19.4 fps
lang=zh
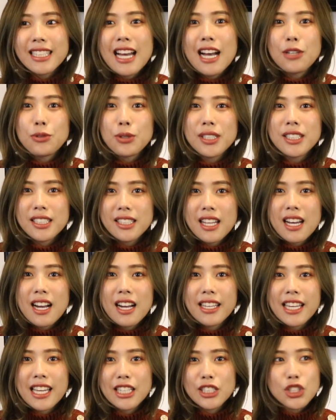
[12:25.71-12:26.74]
那最近
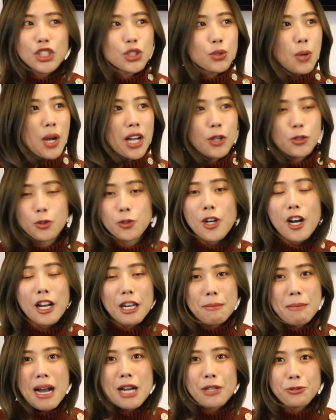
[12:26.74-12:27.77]
呢，也是快要中考
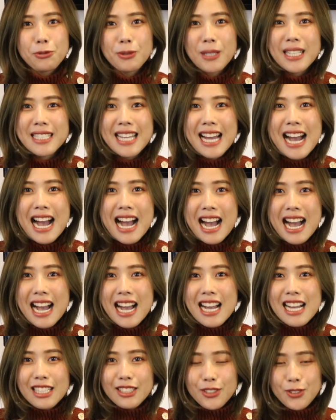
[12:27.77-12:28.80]
了嘛，祝大家
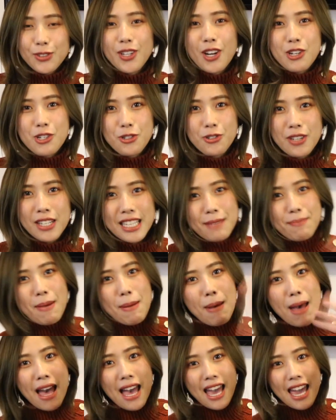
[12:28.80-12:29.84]
期中考试顺利，拜
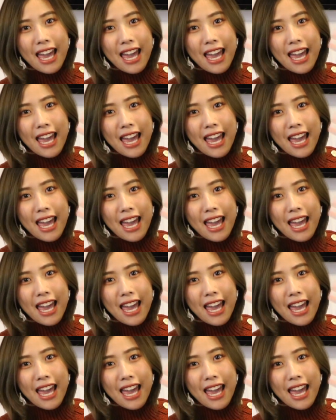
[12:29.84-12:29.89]
拜。